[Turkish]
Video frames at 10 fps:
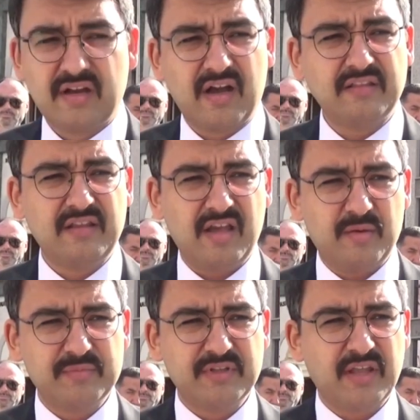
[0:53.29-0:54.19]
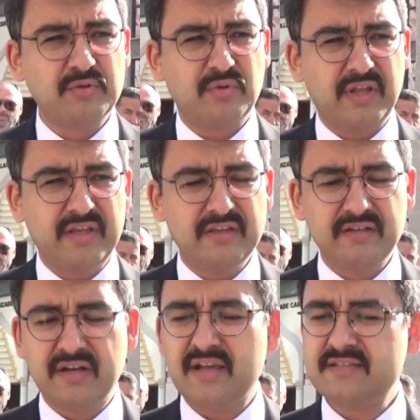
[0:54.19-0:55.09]
katliamından dolayı
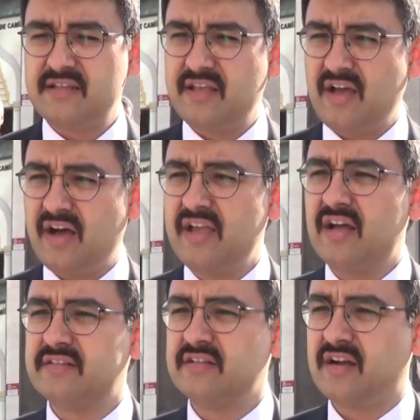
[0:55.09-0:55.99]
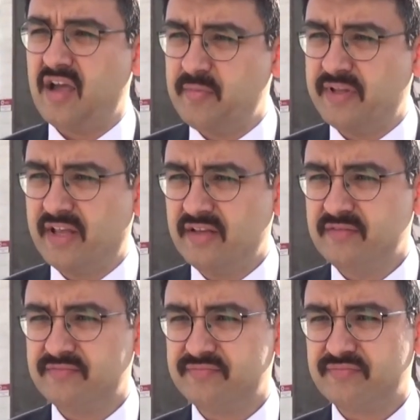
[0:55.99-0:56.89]
Gazze'de hayatını kaybeden
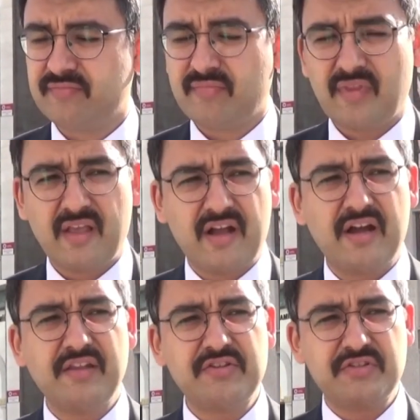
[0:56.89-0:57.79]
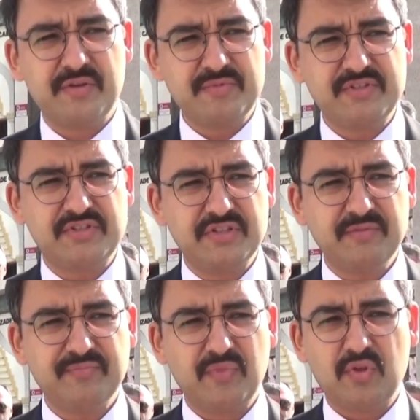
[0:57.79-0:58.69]
kardeşlerimiz için
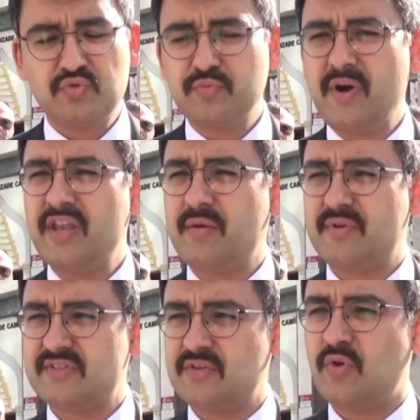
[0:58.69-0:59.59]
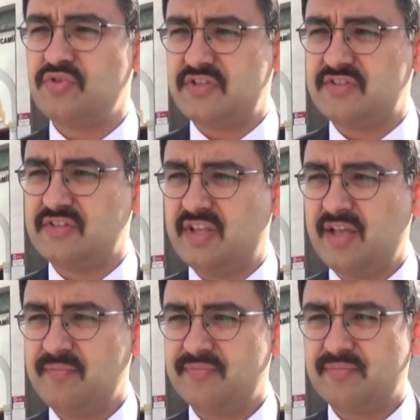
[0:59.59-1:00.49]
cuma namazı öncesinde
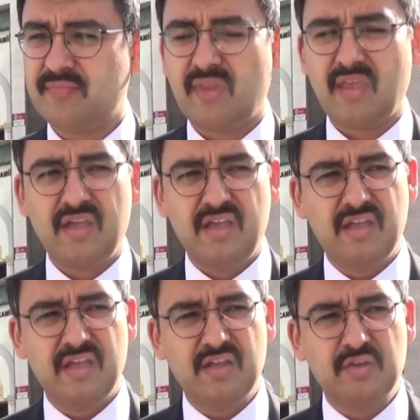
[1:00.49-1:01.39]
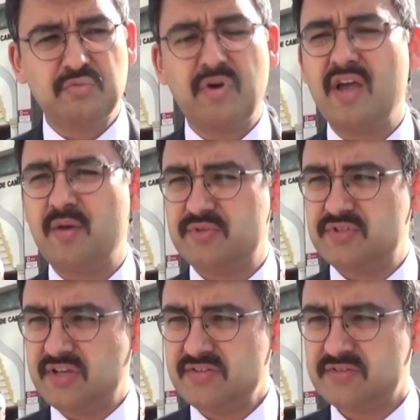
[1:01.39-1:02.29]
e, dua
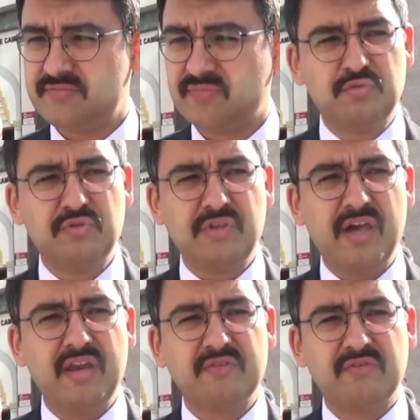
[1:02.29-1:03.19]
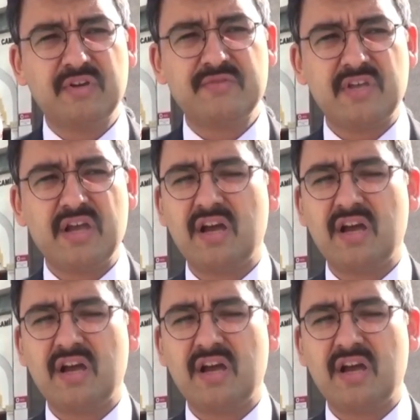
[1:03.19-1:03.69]
yapacağız. Türk Diyanet Vakıf Sen